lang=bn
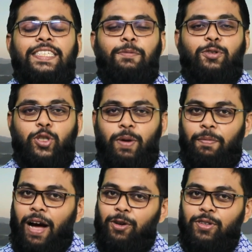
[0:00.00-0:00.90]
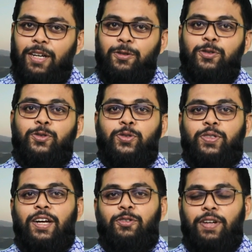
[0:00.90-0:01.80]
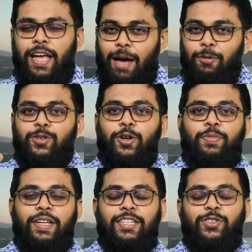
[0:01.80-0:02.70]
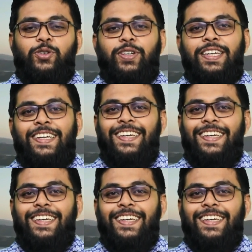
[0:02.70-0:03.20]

সেই পর্যন্ত সবাই ভালো থাকুন সুস্থ থাকুন এবং সবথেকে জরুরি